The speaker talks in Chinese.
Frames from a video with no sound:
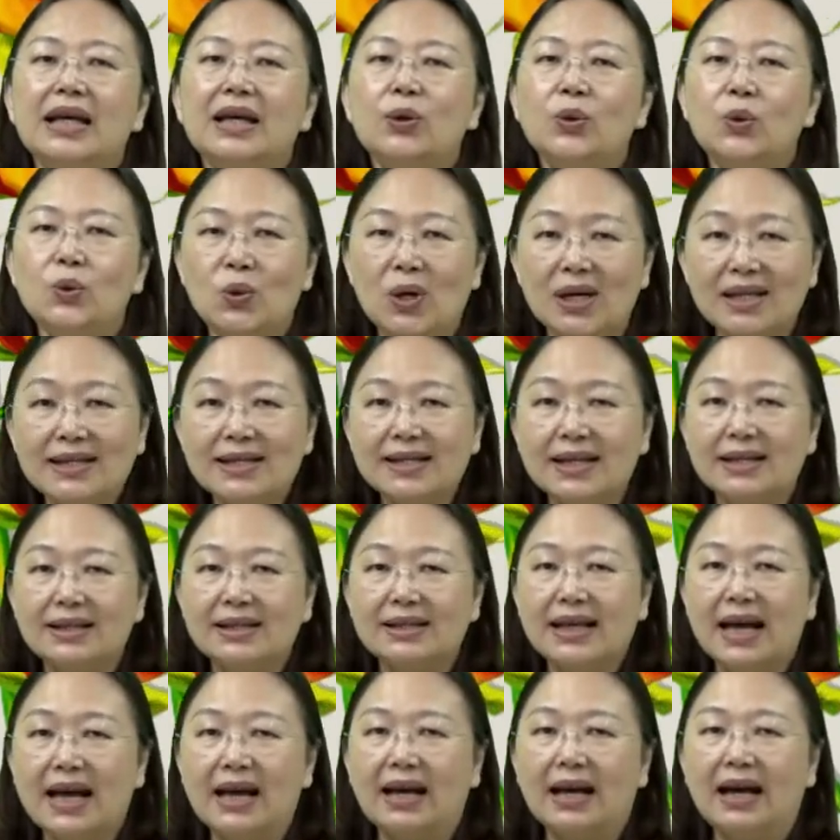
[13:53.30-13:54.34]
原则
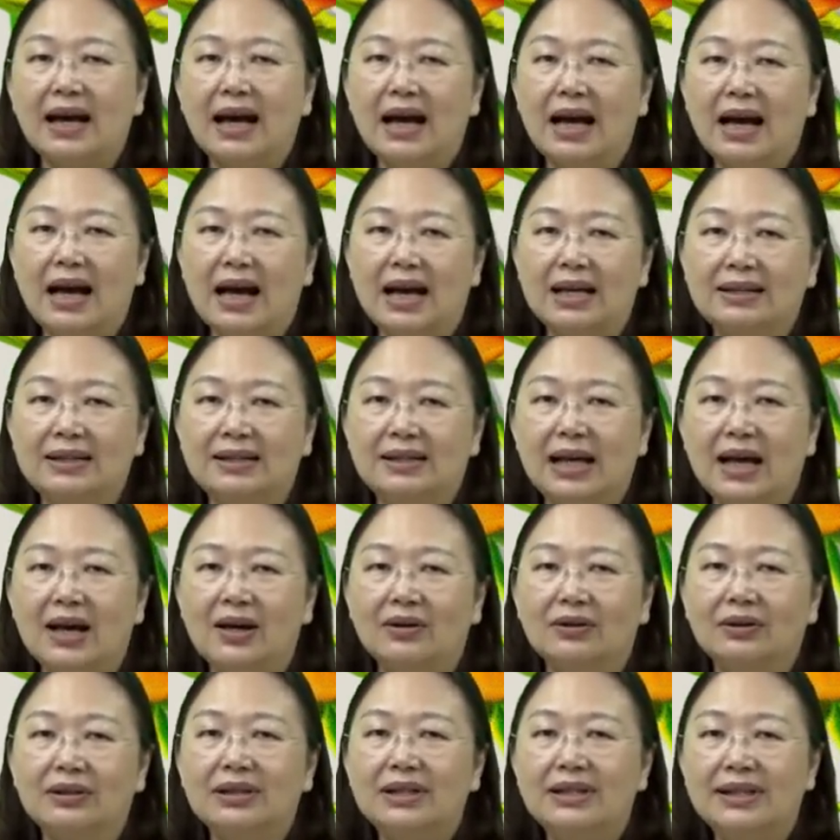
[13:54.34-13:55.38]
上按
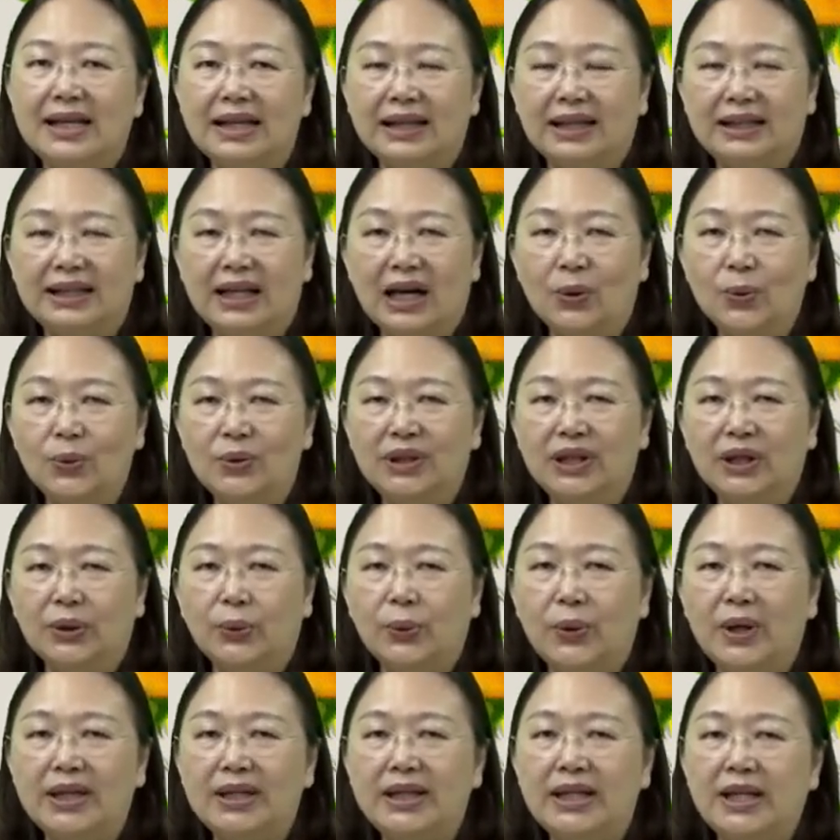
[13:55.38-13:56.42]
照这个条文的
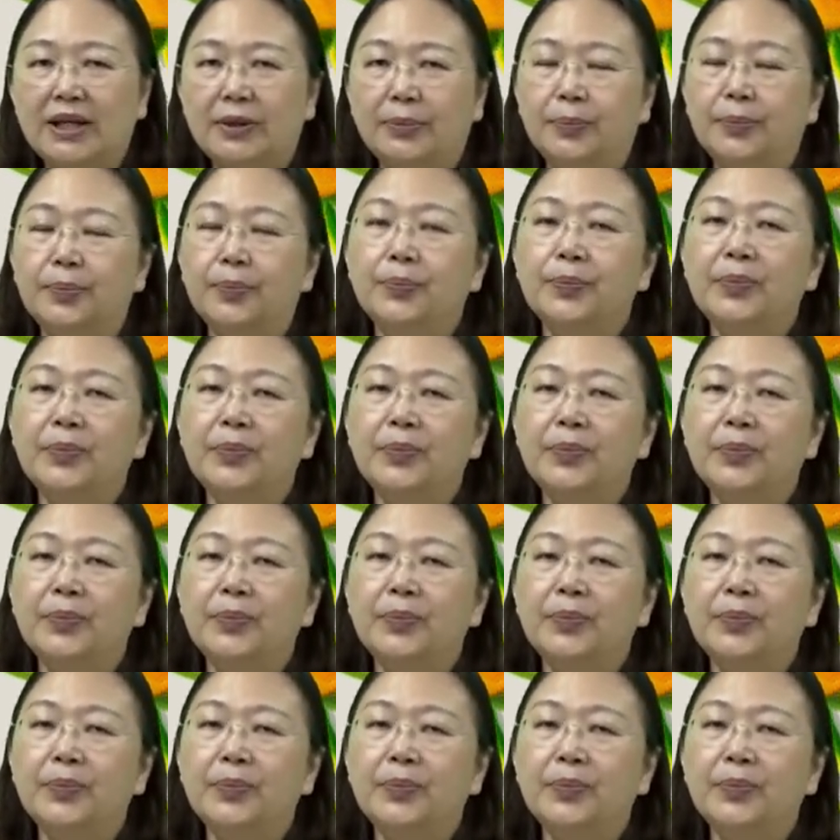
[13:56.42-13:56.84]
规定，